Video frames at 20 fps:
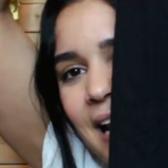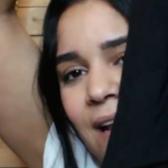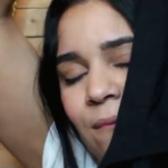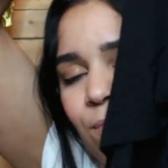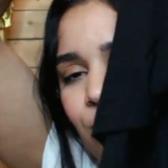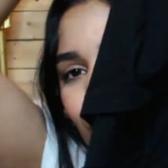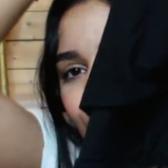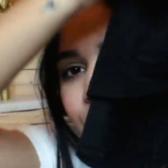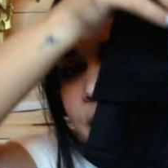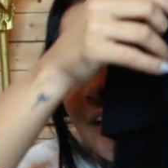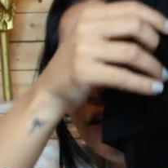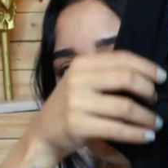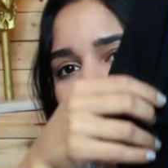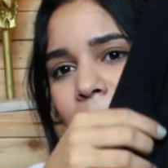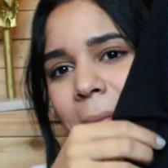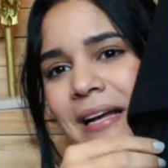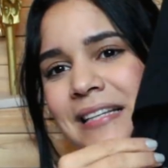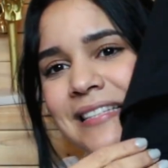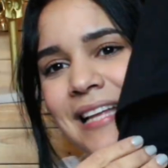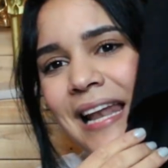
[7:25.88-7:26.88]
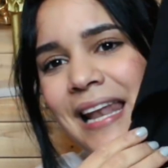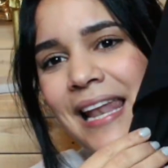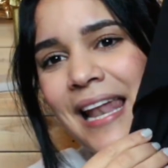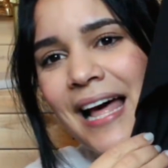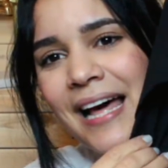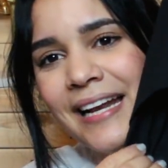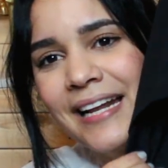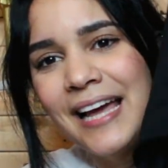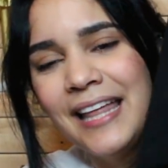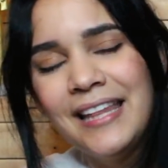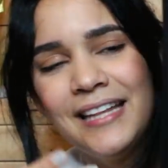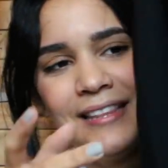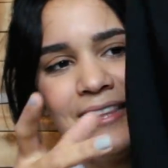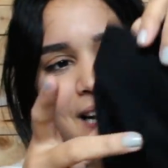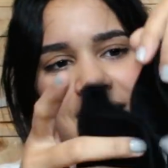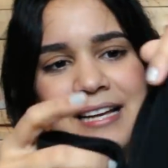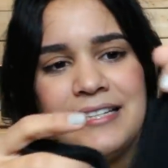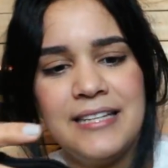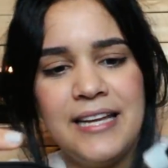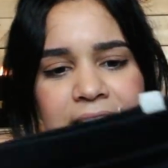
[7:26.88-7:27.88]
un poquito más larga
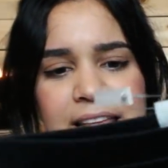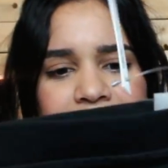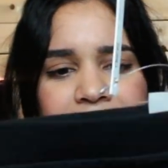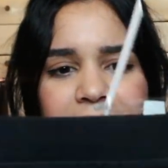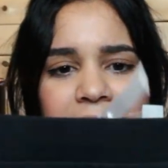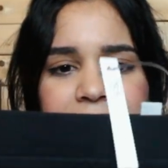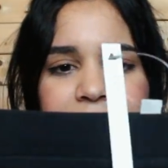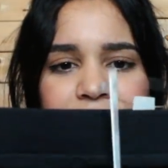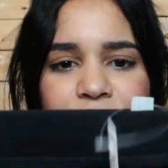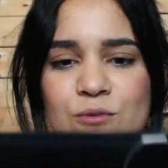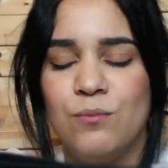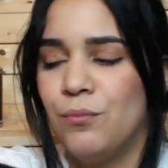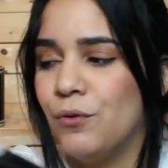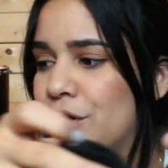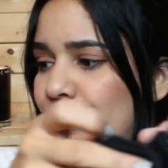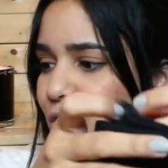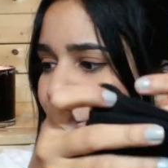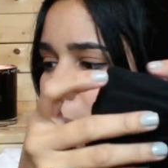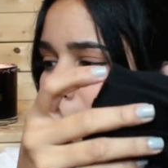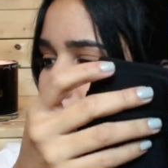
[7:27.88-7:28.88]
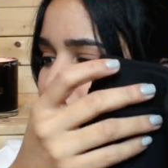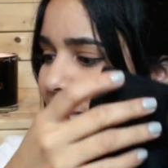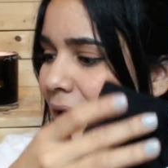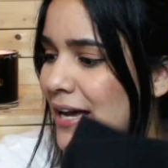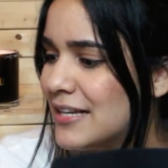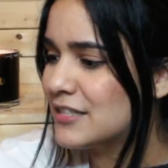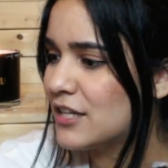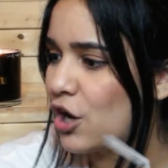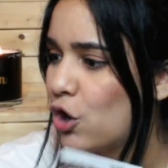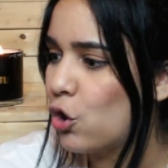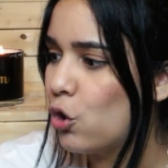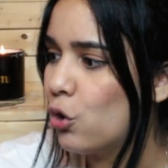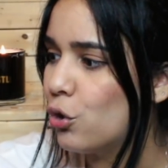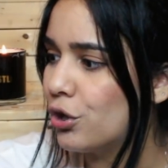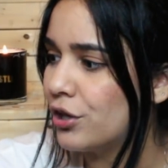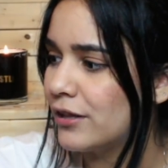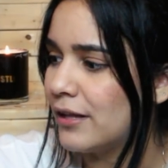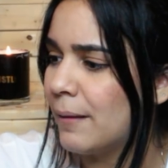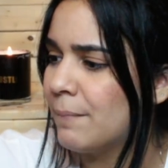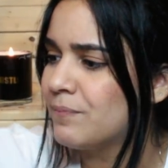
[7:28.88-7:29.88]
detrás y delante es un poquito más
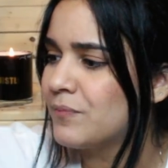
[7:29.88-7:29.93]
corta.